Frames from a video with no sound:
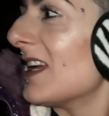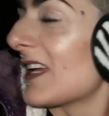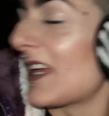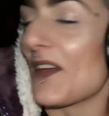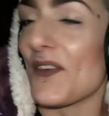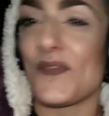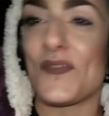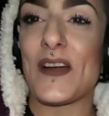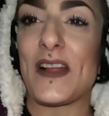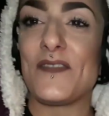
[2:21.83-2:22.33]

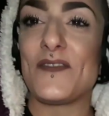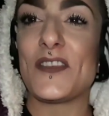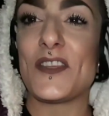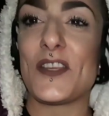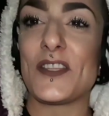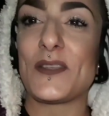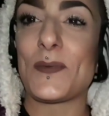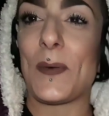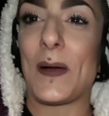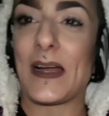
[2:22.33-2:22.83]
che fa il
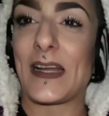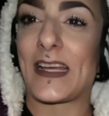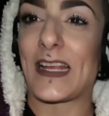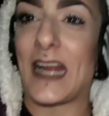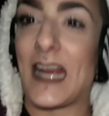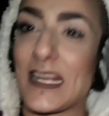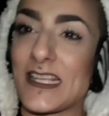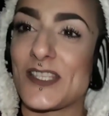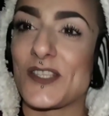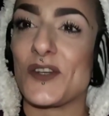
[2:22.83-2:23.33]
video di
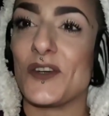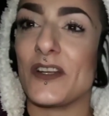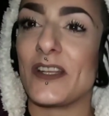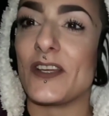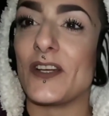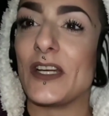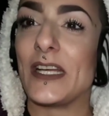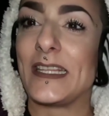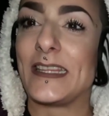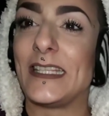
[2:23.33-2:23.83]
Pancrazio con
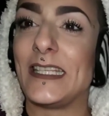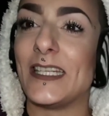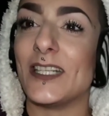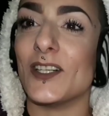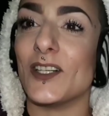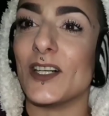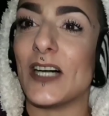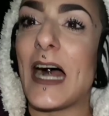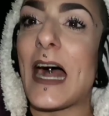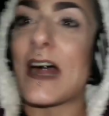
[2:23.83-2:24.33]
io che
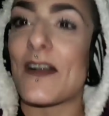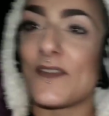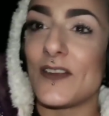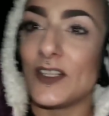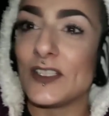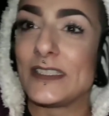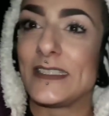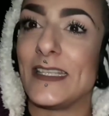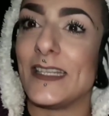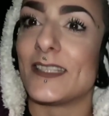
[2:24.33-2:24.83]
dico ah ve
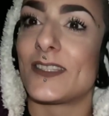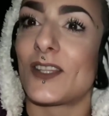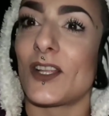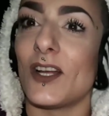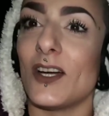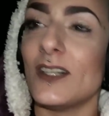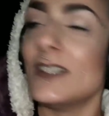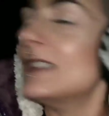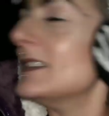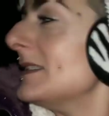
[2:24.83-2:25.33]
l'ho detto
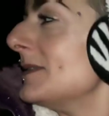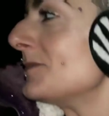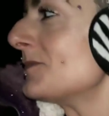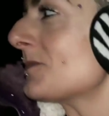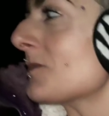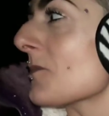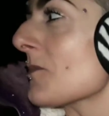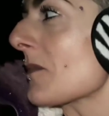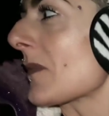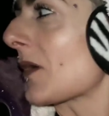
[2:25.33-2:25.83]
no?
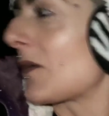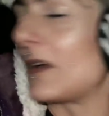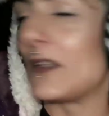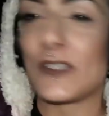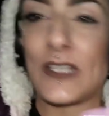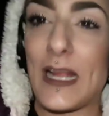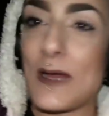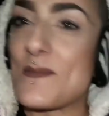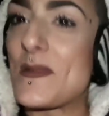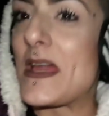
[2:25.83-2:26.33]

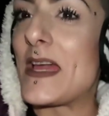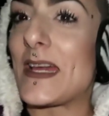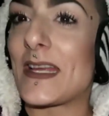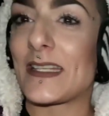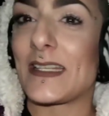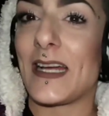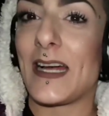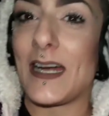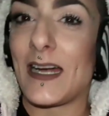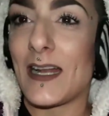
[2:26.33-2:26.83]
quello della
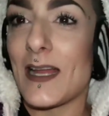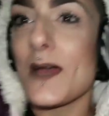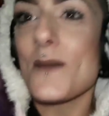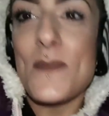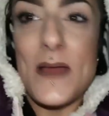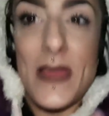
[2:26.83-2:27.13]
merda la